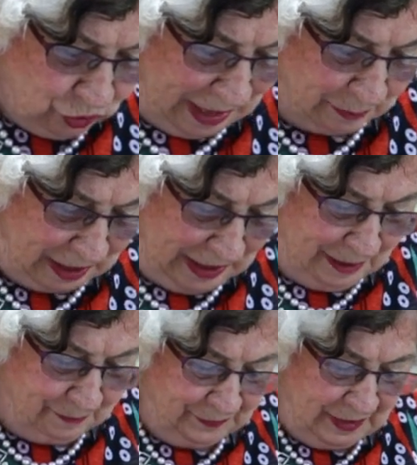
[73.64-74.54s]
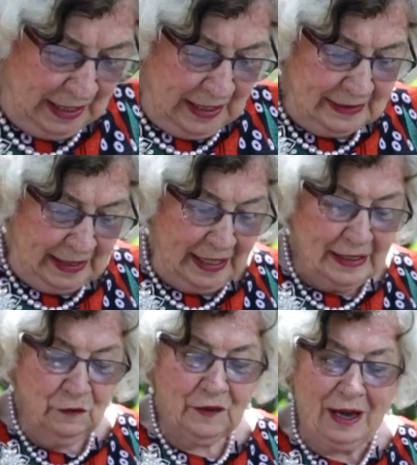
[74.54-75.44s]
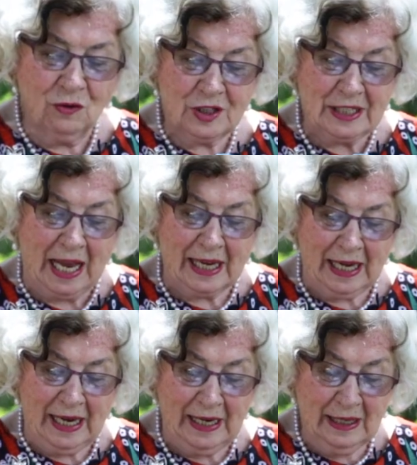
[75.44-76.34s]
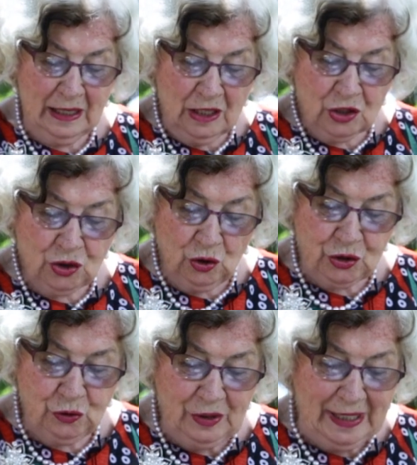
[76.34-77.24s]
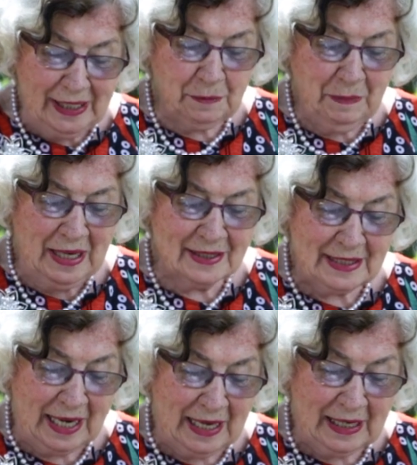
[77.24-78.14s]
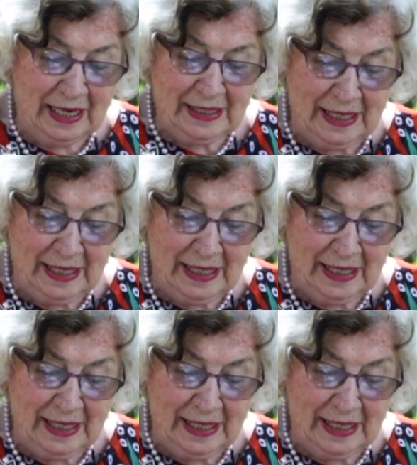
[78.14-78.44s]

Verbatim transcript: zu Abraham, deine Frau Sarai sollst du nicht mehr Sarai